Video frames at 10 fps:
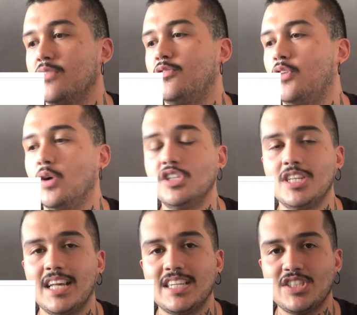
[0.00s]
flor de
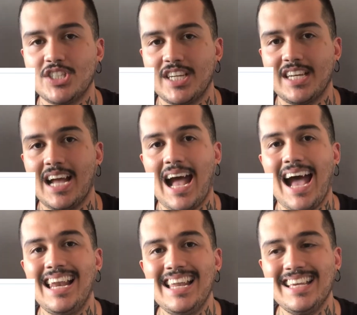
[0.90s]
laranjeira,
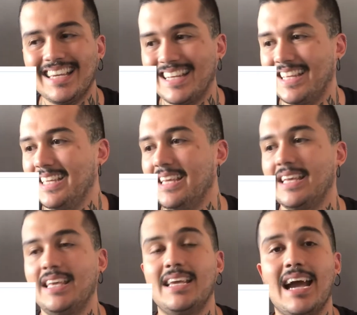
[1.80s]
alecrim
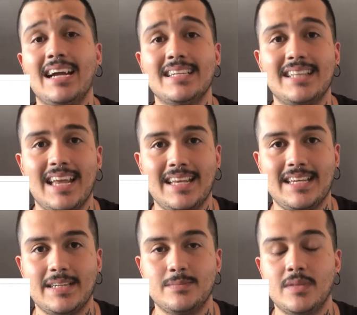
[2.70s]
e
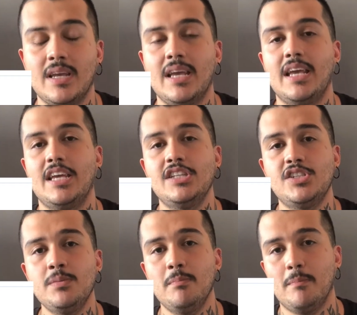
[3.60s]
gardenia. E
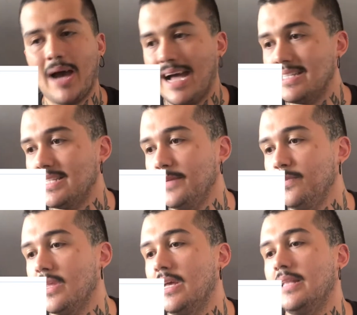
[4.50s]
de base,
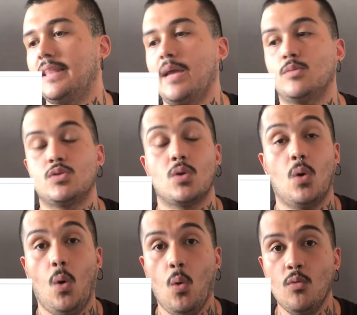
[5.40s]
temos
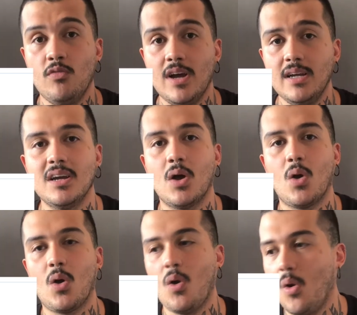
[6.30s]
uva,
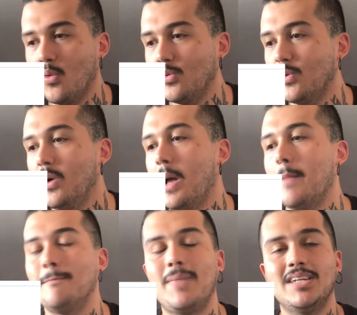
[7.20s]
couro,
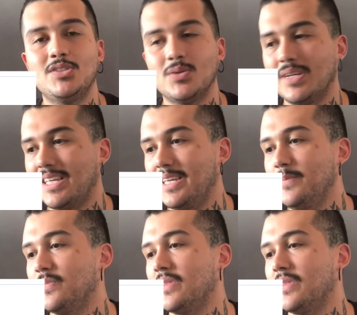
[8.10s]
patchouli,